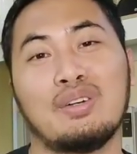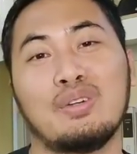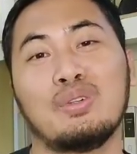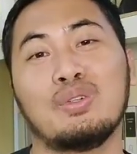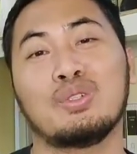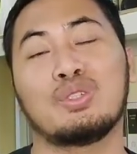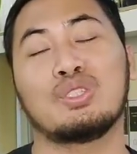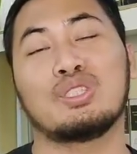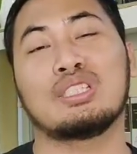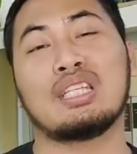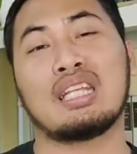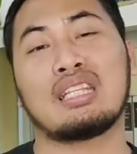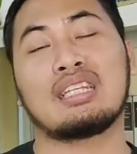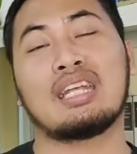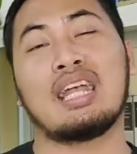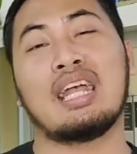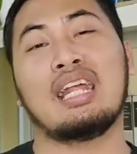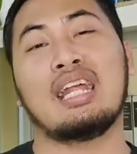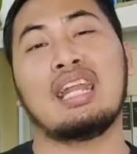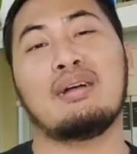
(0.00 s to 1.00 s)

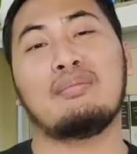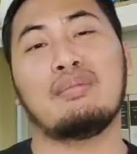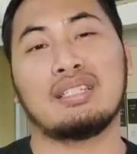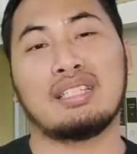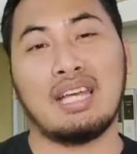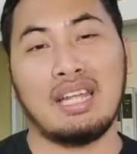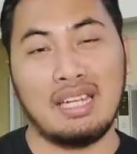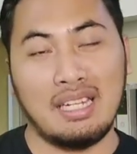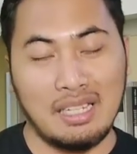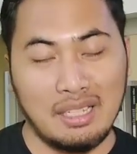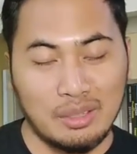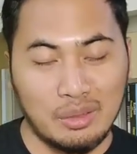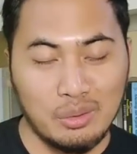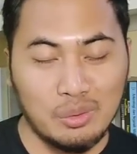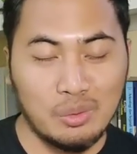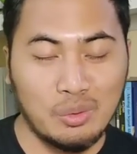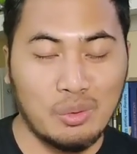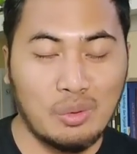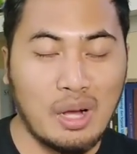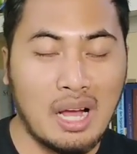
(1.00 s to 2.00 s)
Ustadz nama tadi
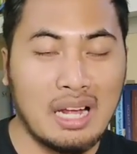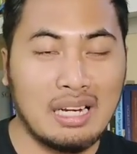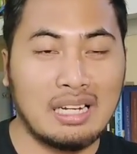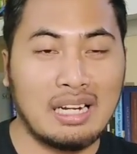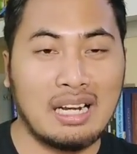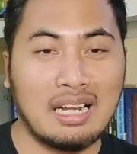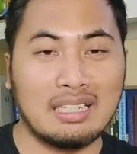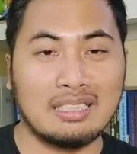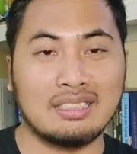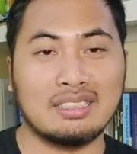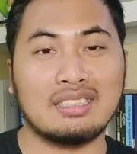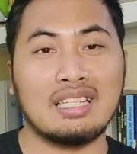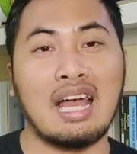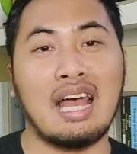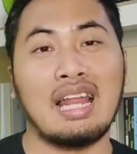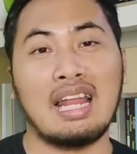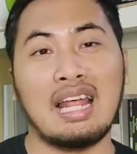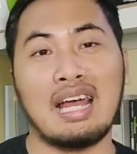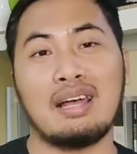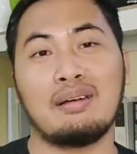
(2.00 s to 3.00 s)
itu adalah
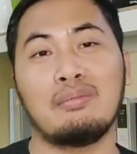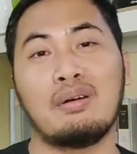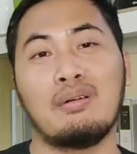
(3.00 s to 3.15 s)
salah.